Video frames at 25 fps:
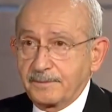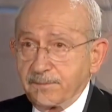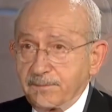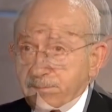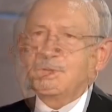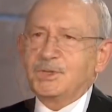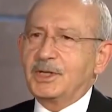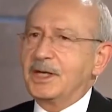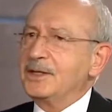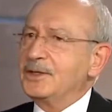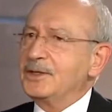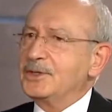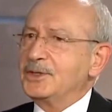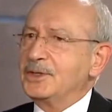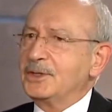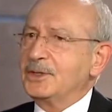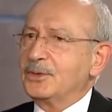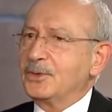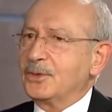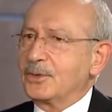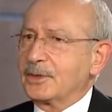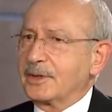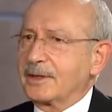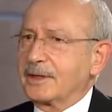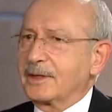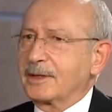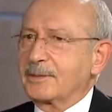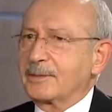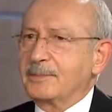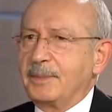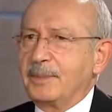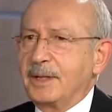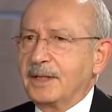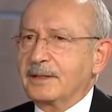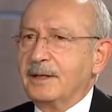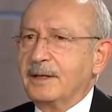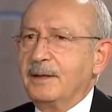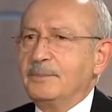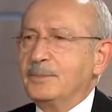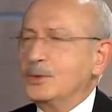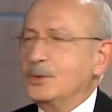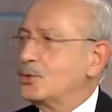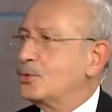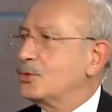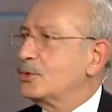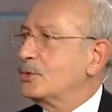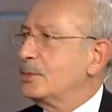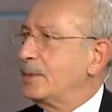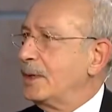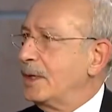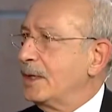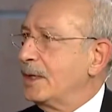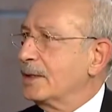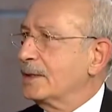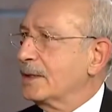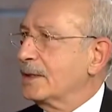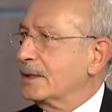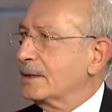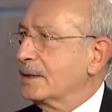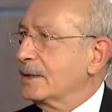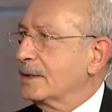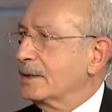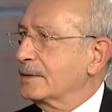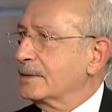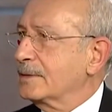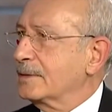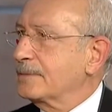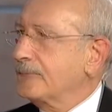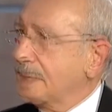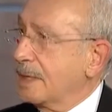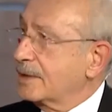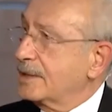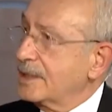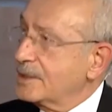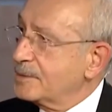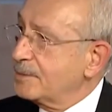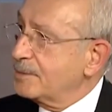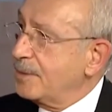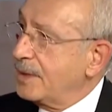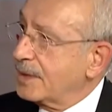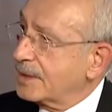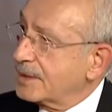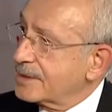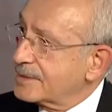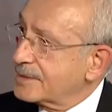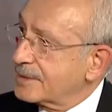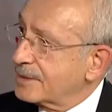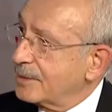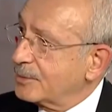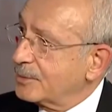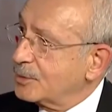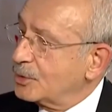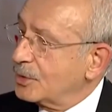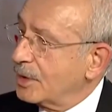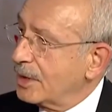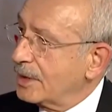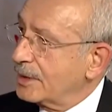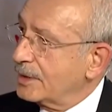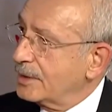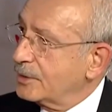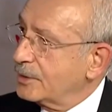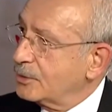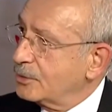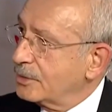Seyirci olarak bakan bir kurum haline geldi. Merkez Bankası'na müdahale